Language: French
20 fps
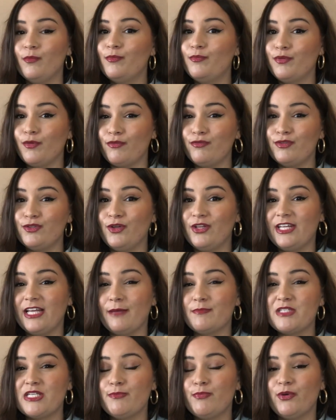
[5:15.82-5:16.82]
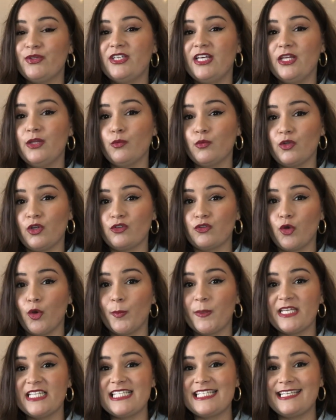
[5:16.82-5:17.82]
Pour vous donner un petit peu des noms
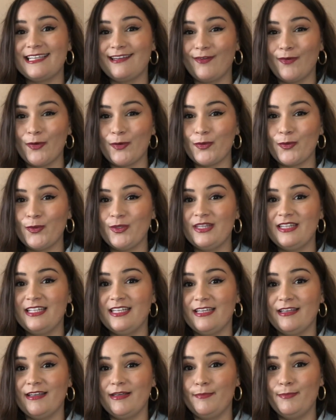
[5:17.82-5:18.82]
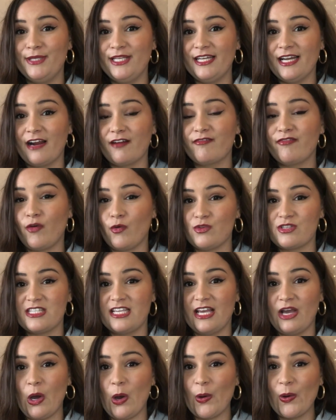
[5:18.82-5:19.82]
d'entreprises qui recrutent des bilingues
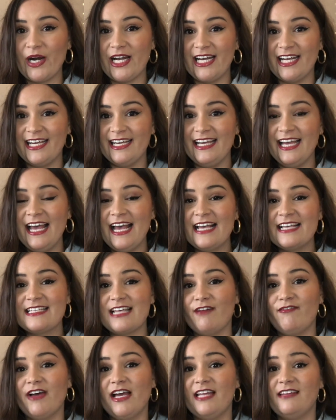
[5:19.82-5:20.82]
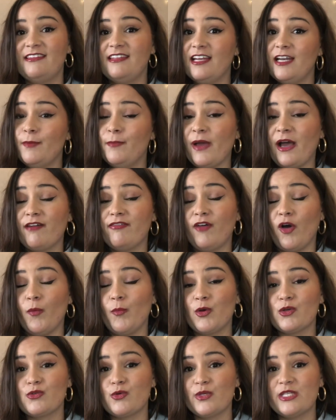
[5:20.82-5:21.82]
français-anglais, ça va être
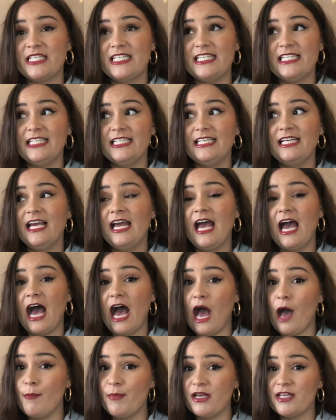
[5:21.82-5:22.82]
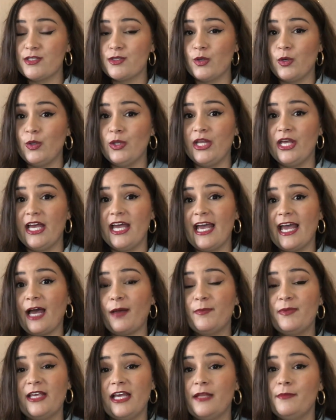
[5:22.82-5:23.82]
Téléperformance aussi, Amazon,
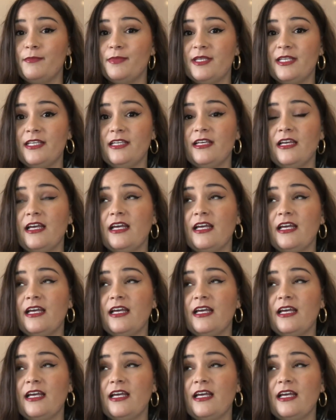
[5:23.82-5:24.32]
Airbnb,